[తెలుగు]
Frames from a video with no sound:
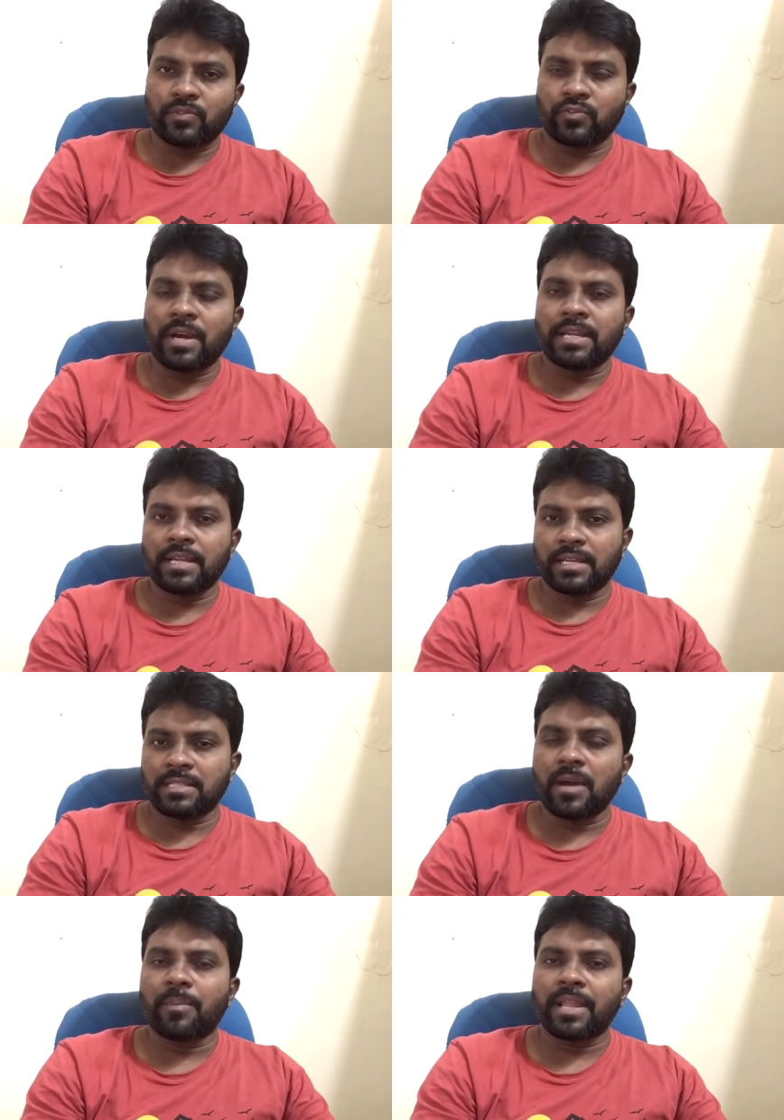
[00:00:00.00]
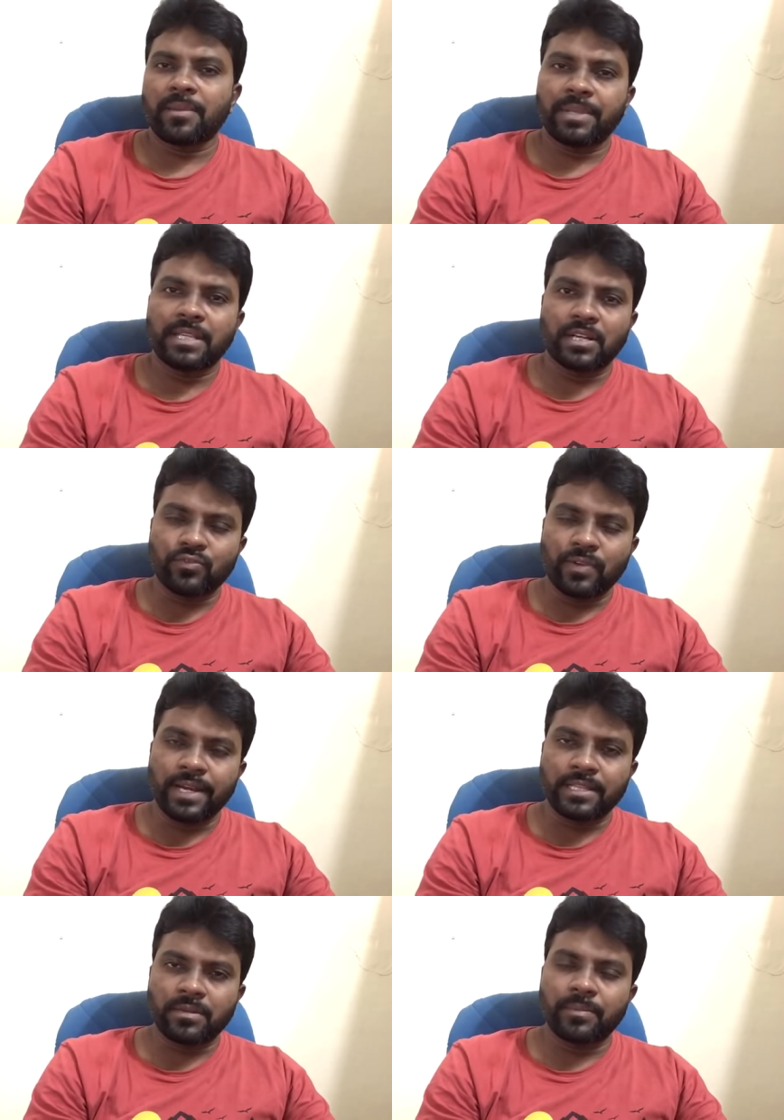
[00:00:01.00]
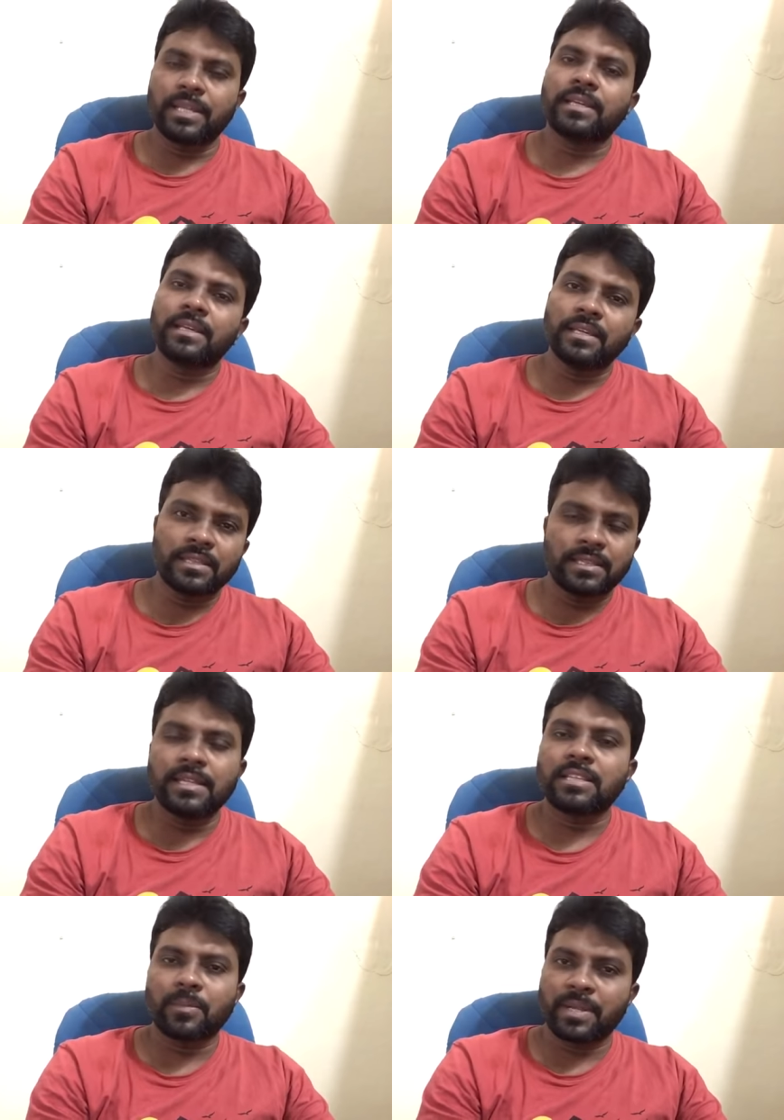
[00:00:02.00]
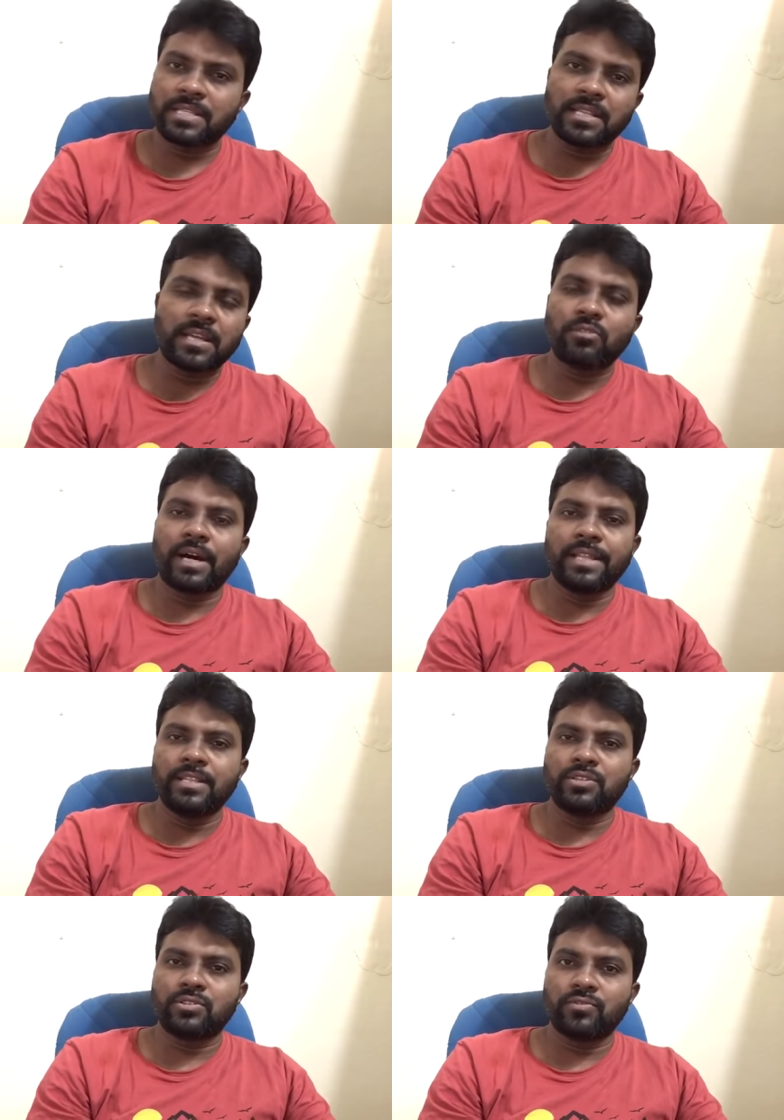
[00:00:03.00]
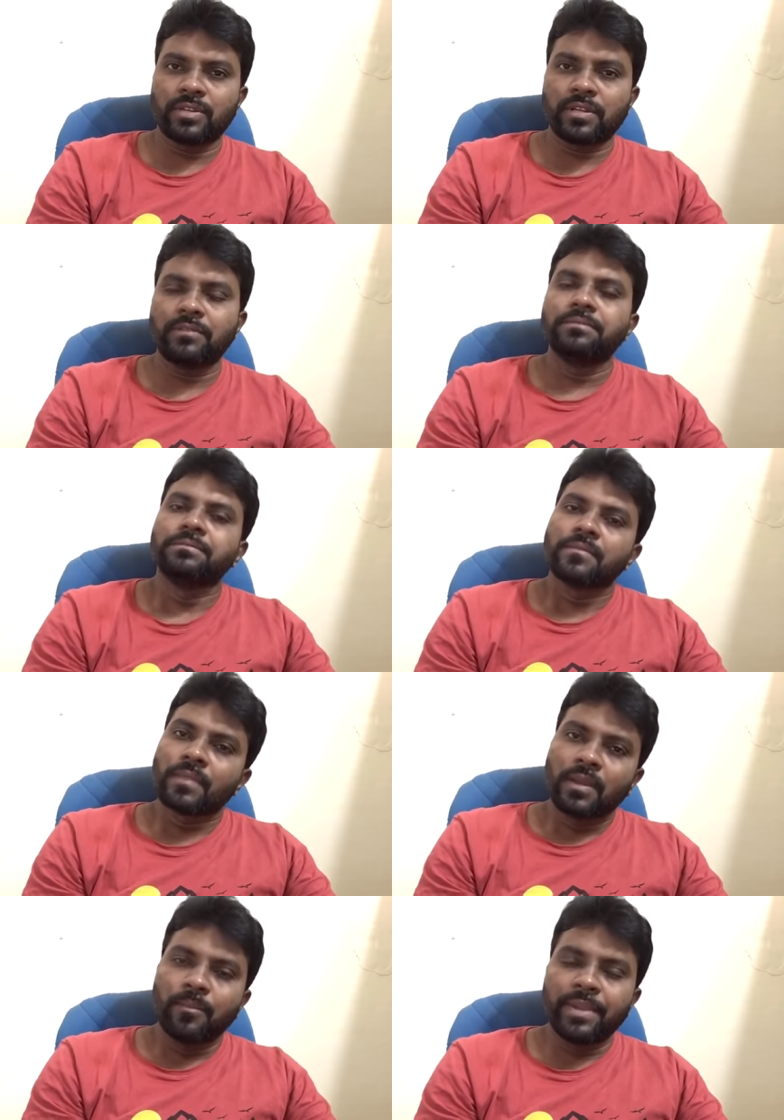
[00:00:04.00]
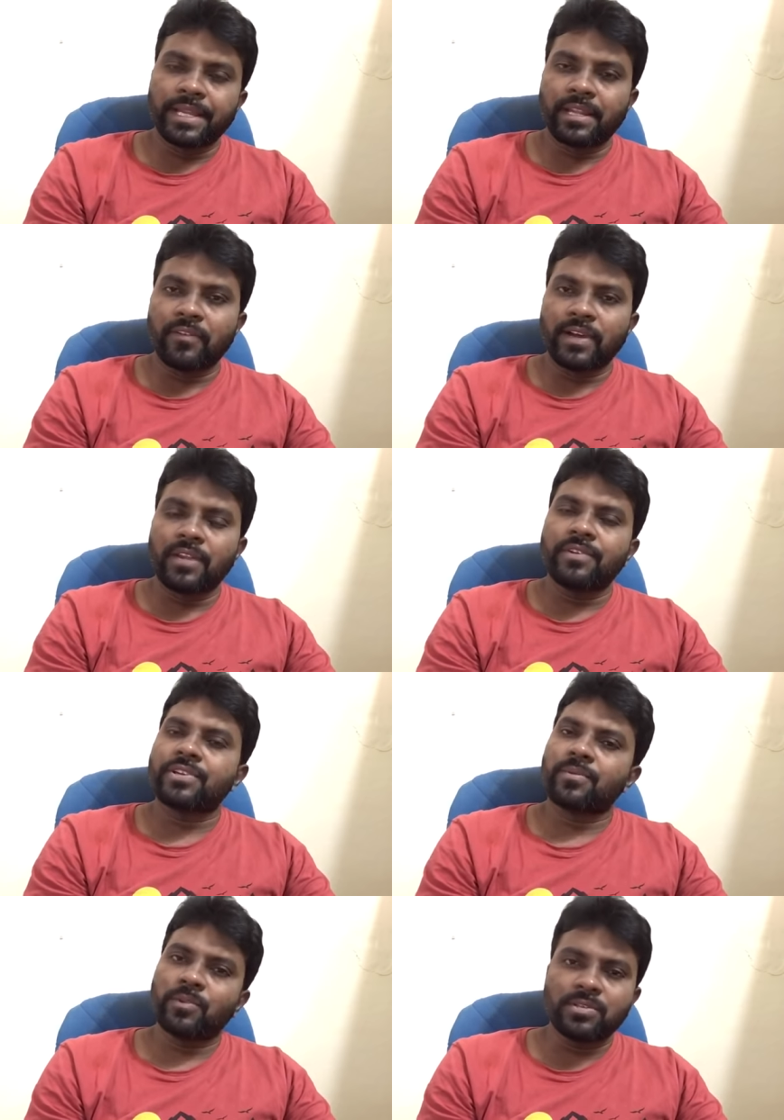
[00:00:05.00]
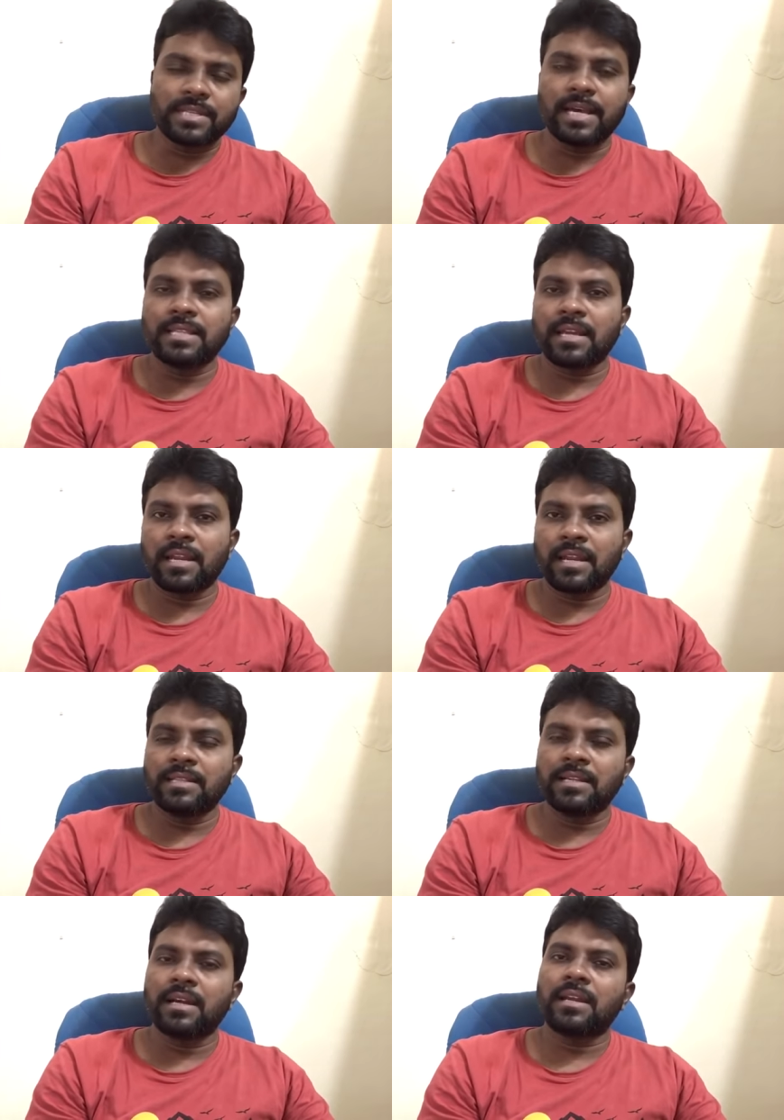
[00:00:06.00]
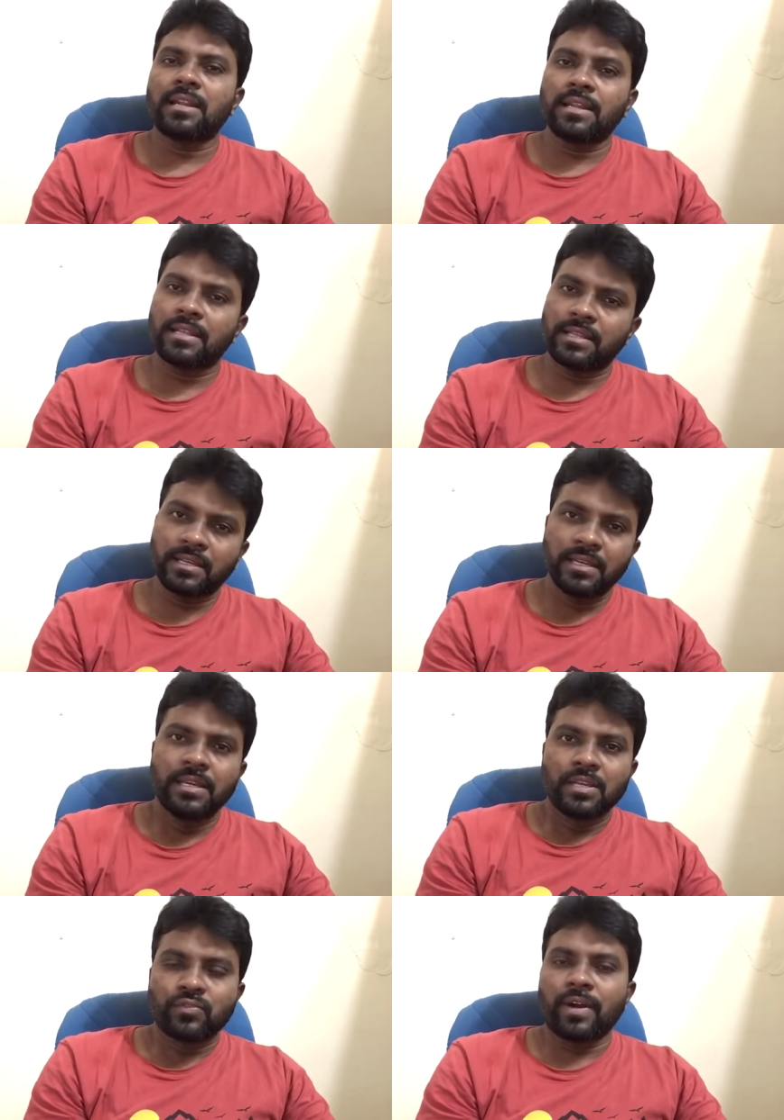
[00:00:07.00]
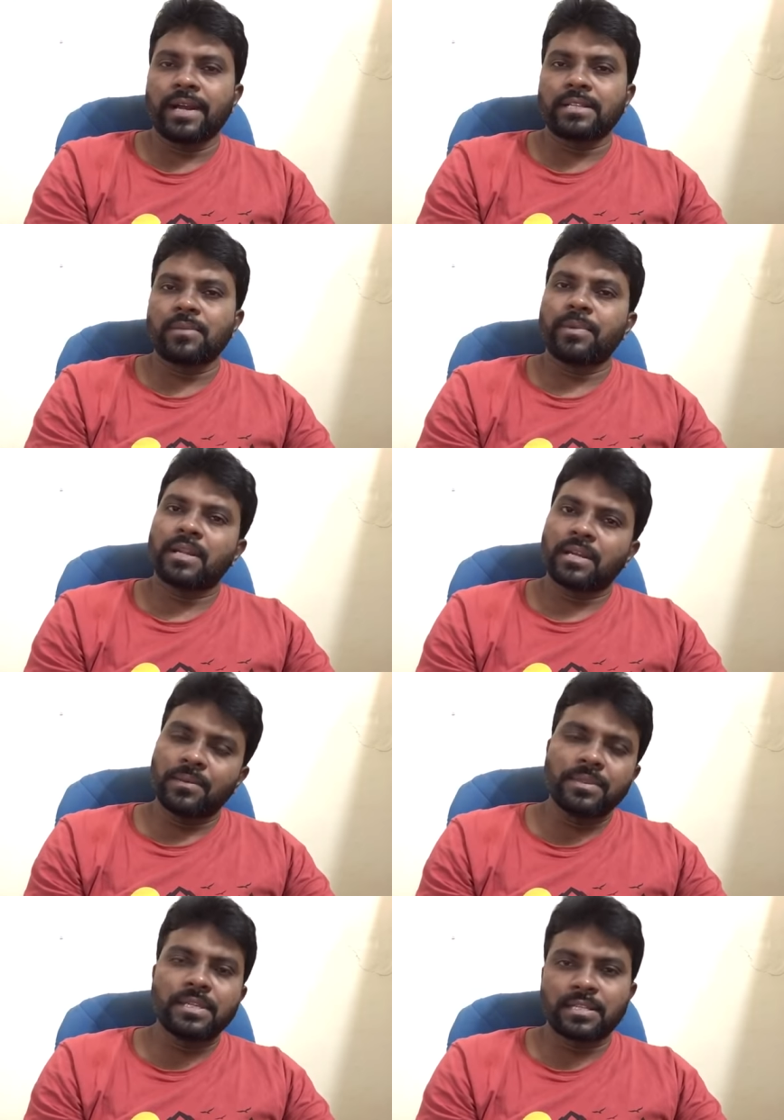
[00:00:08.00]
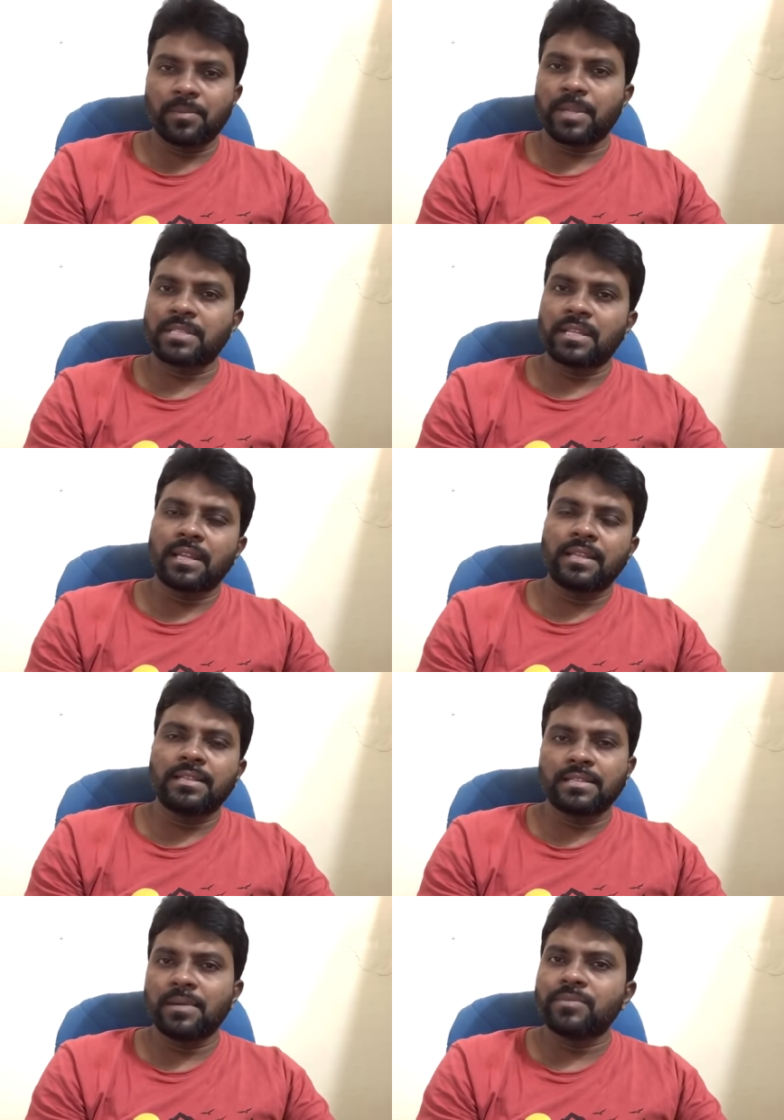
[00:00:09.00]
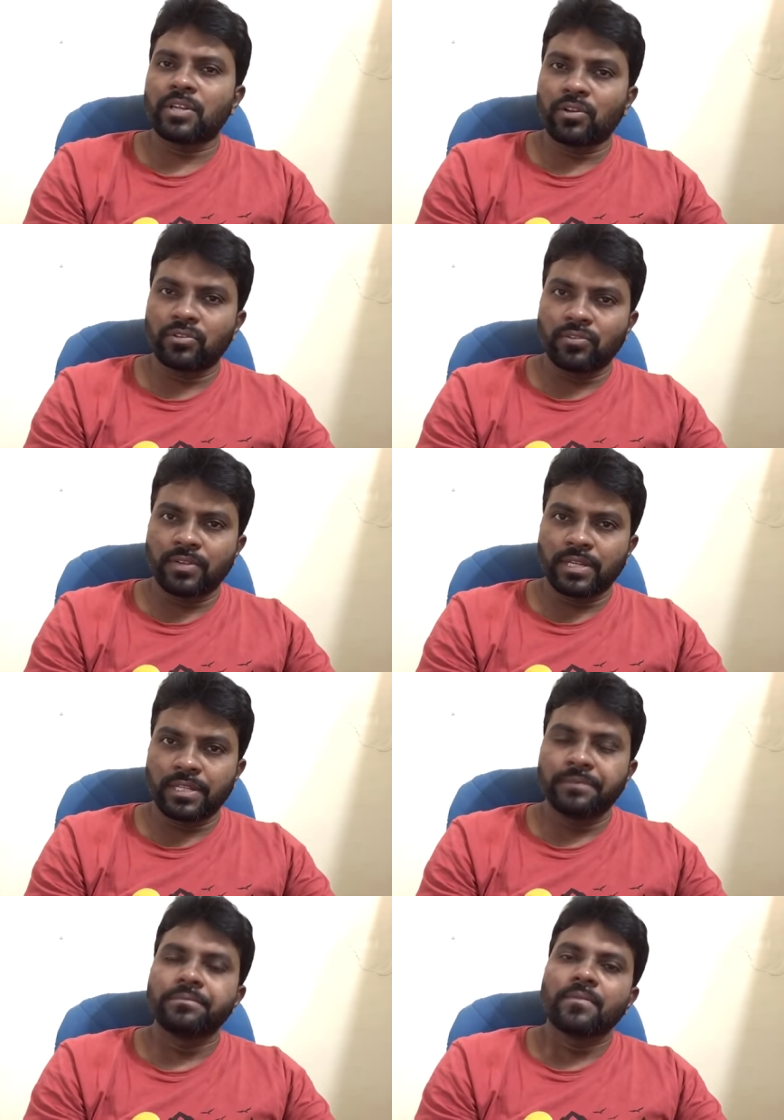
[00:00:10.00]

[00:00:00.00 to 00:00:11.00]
స్వా అంటే సాంప్రదాయబద్ధంగా స్వాగతం పలికి తీర్థ ప్రసాదాలు అందిస్తూ ఉంటారు మిగిలిన వాళ్ళ విషయంలో సాధారణ అధికారులు అనేది స్వాగతం పలకడం తీర్థ ప్రసాదాలు అందించడం జరుగుతూ ఉంటుంది